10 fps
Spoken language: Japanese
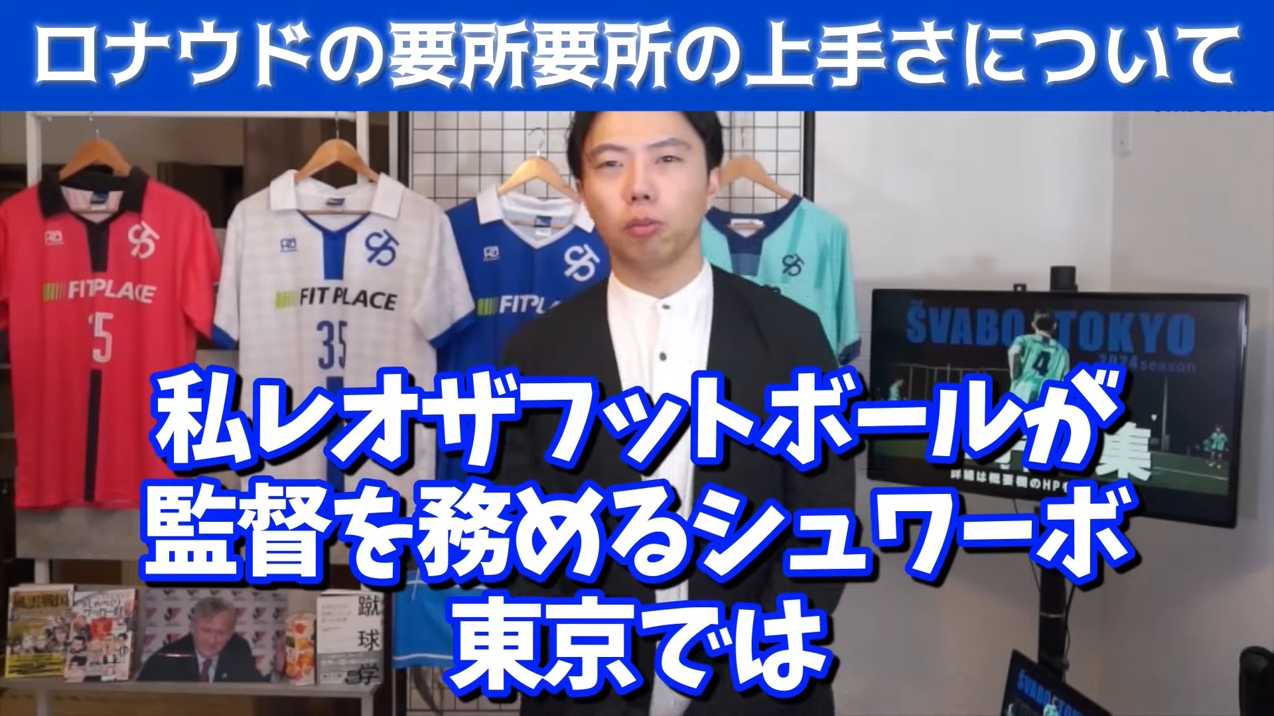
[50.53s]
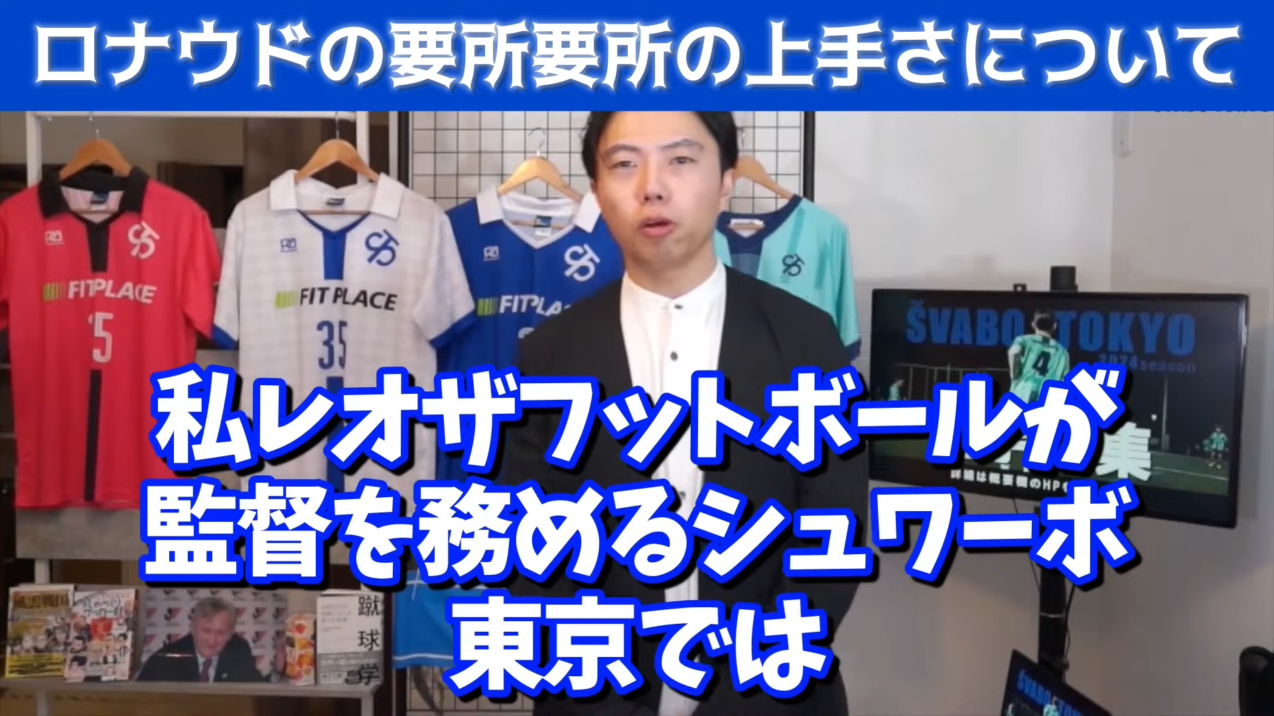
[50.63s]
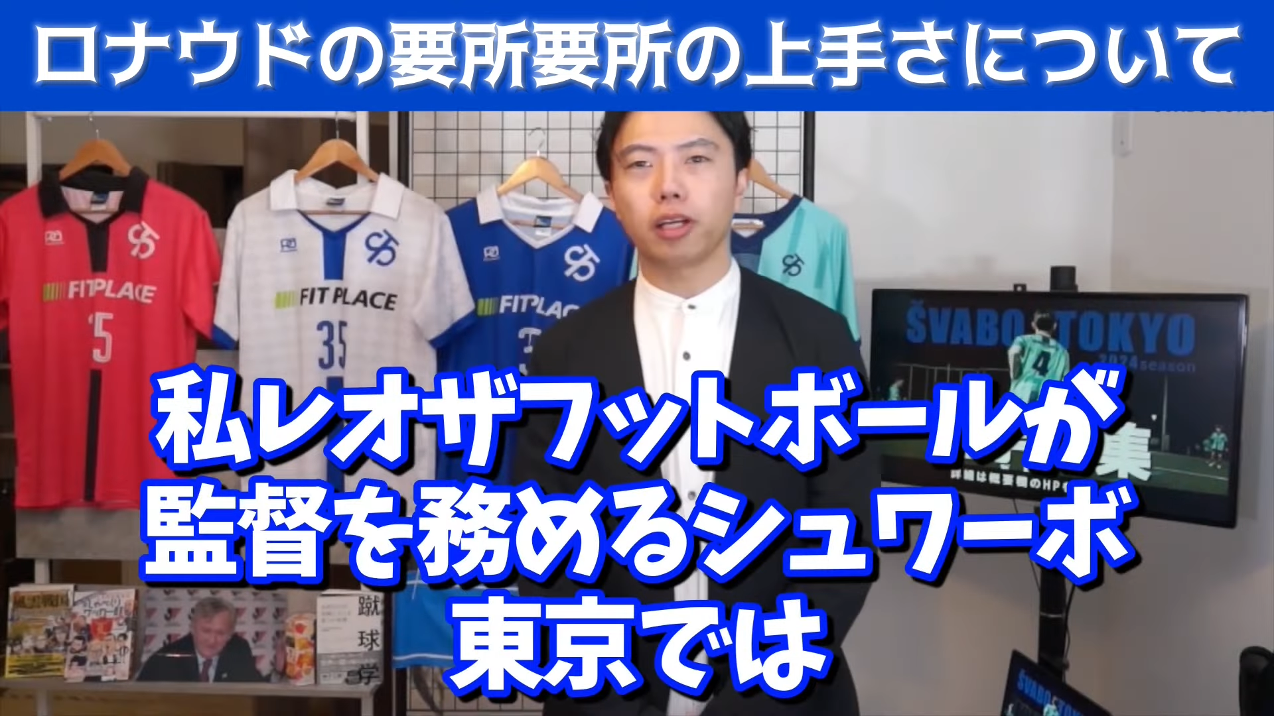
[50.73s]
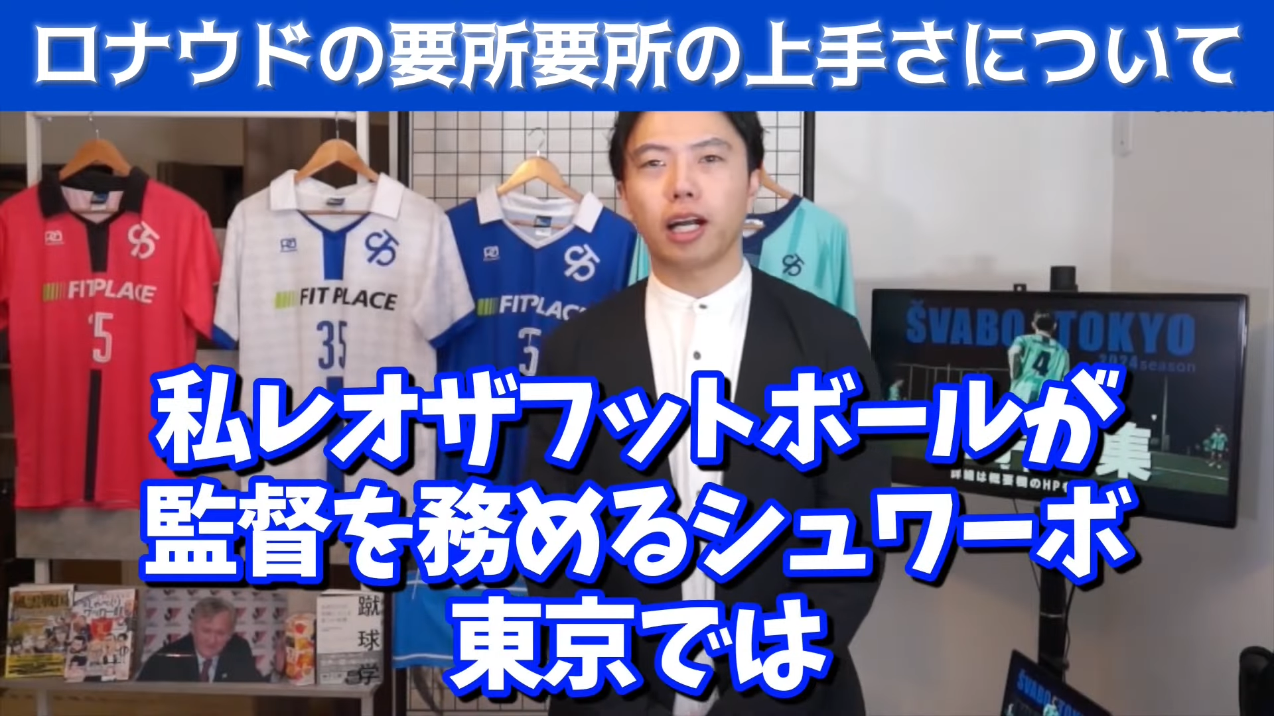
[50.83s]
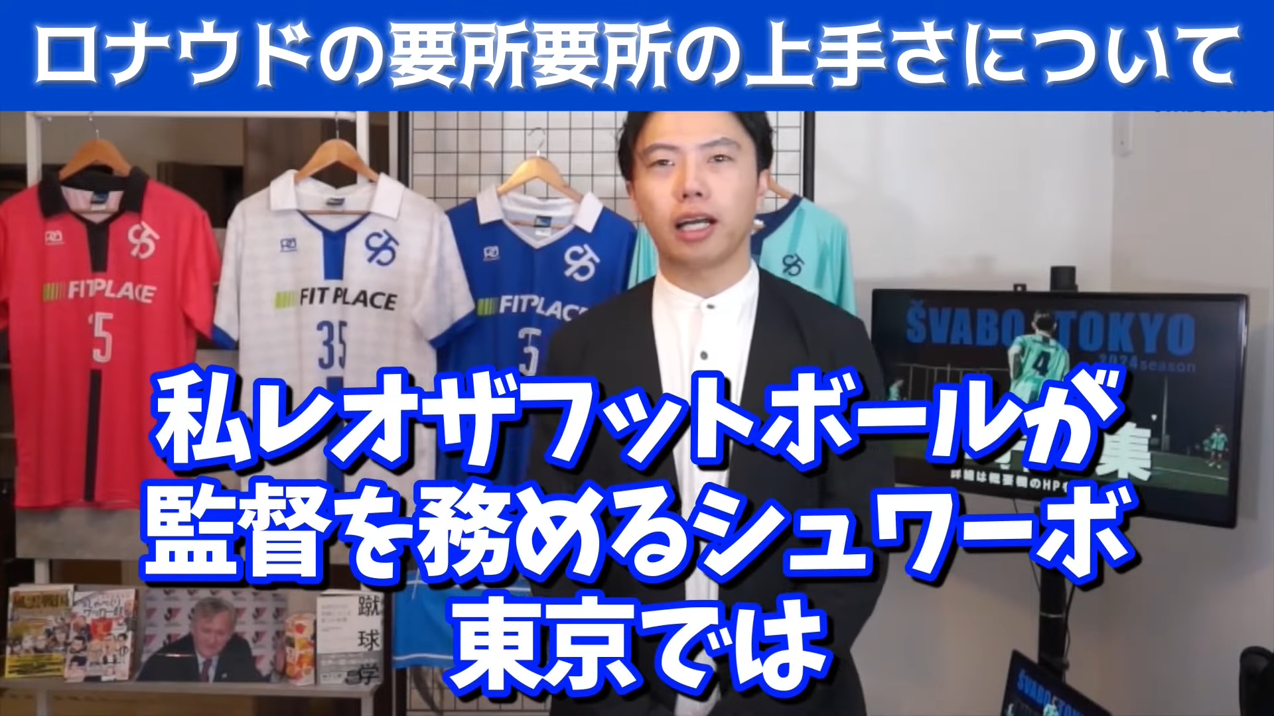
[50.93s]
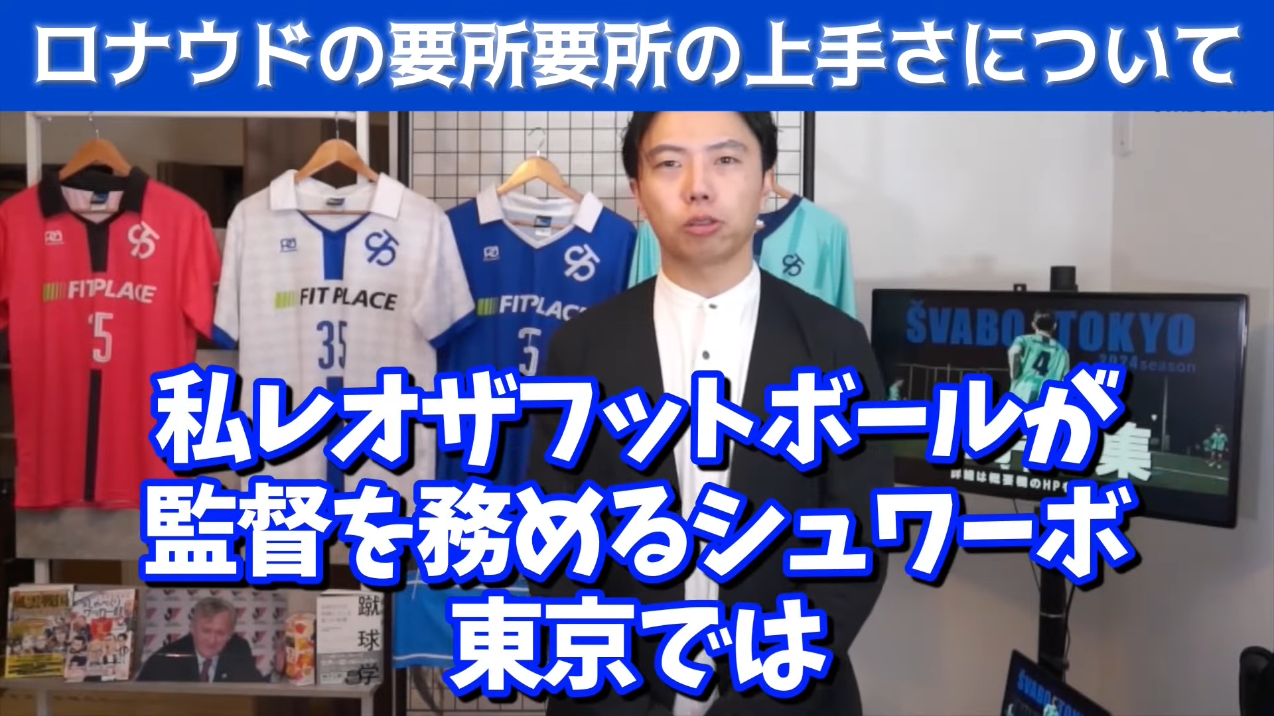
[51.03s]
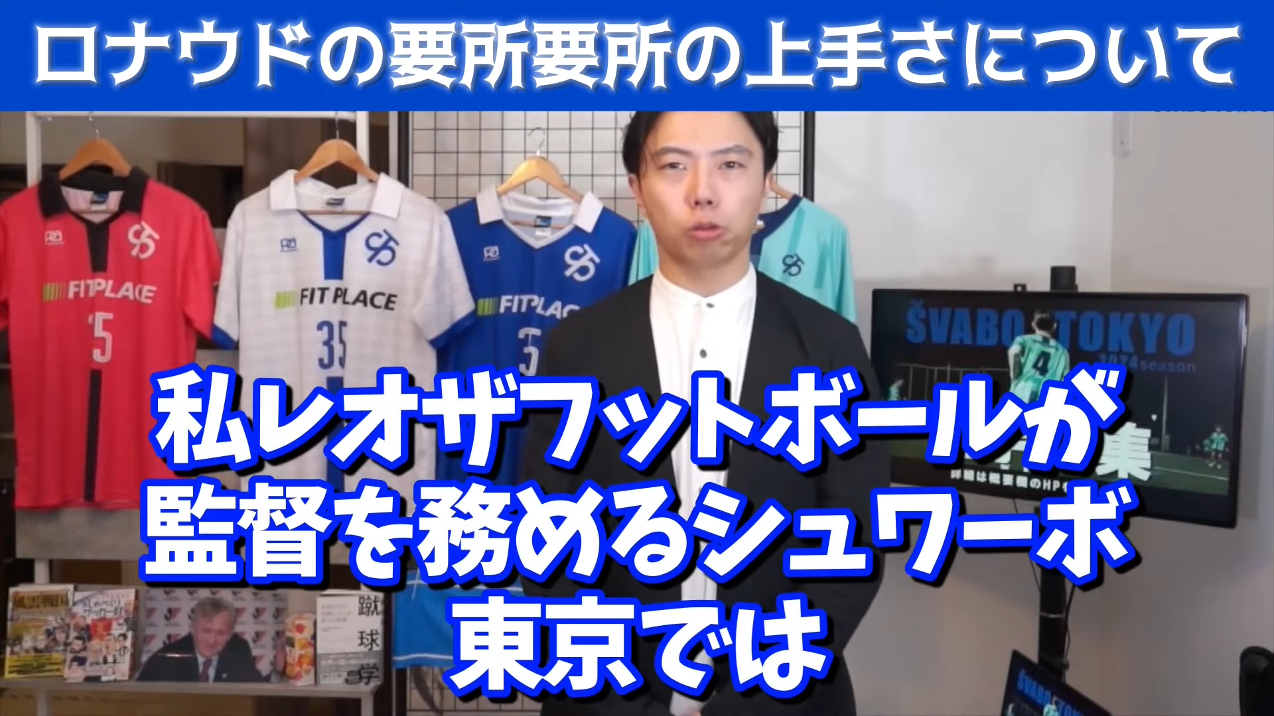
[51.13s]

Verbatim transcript: ボールが監